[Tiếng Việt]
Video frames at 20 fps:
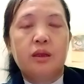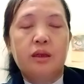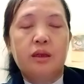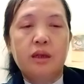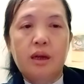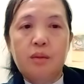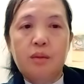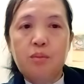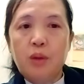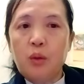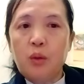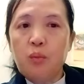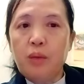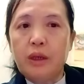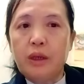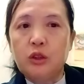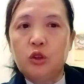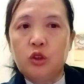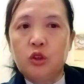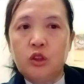chia mông
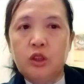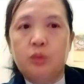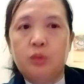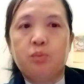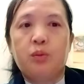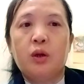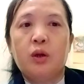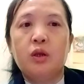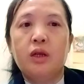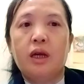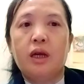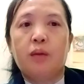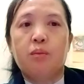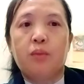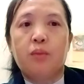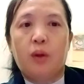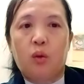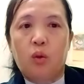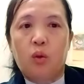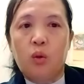mà chỉ bao nhẹ
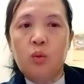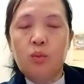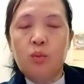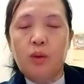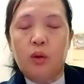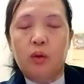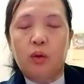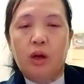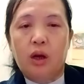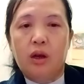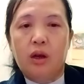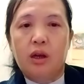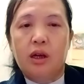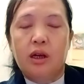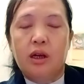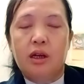bỏ ôm bỏ nó